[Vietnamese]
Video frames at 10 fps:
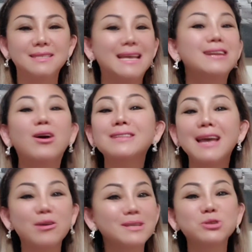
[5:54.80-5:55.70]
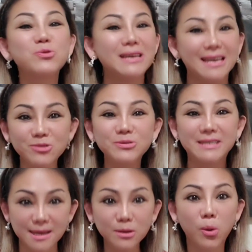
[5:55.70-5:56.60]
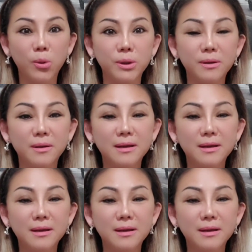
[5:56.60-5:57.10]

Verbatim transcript: chị nói theo cái suy nghĩ của chị thôi,